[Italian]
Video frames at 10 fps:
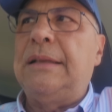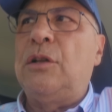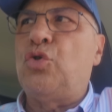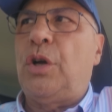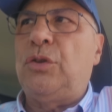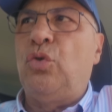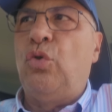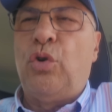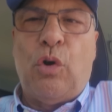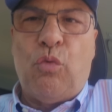del
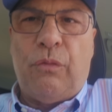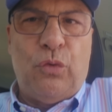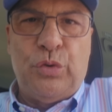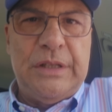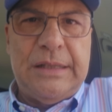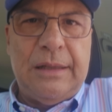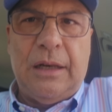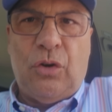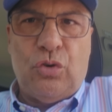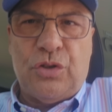giocatore o una fluidità
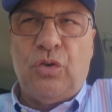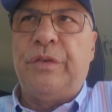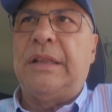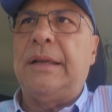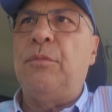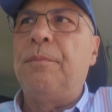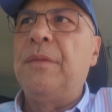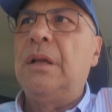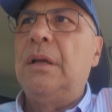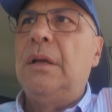delle cose, lo vedremo
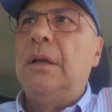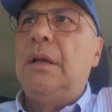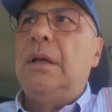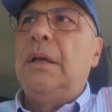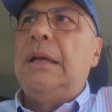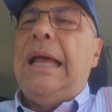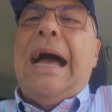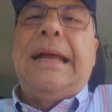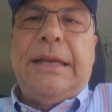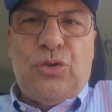
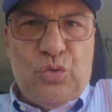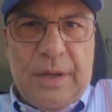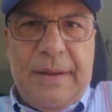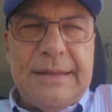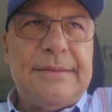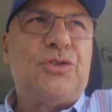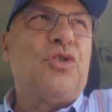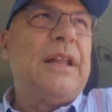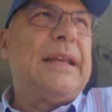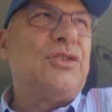anche su Samartici, cioè,
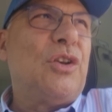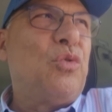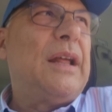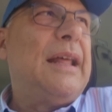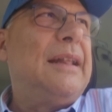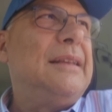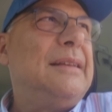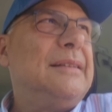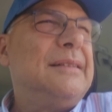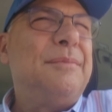non è che Gianluca
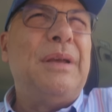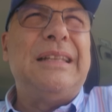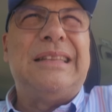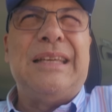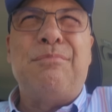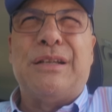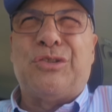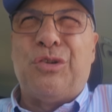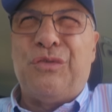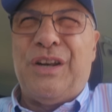Nani mette i
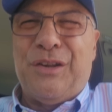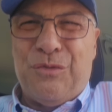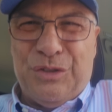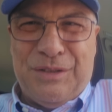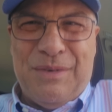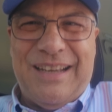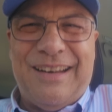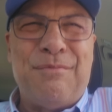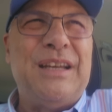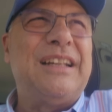bastoni fra le ruote,
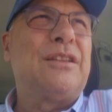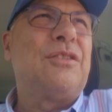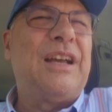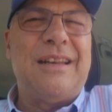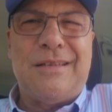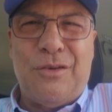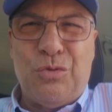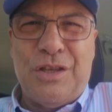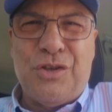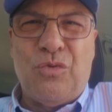mancherebbe altro. Cari
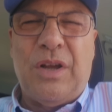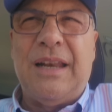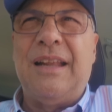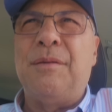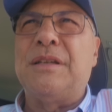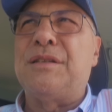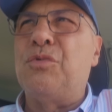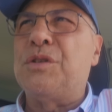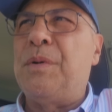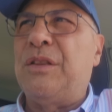saluti a Gianluca Nani, massimo
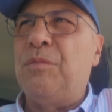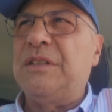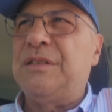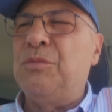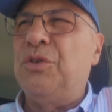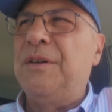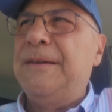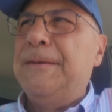rispetto, massimo,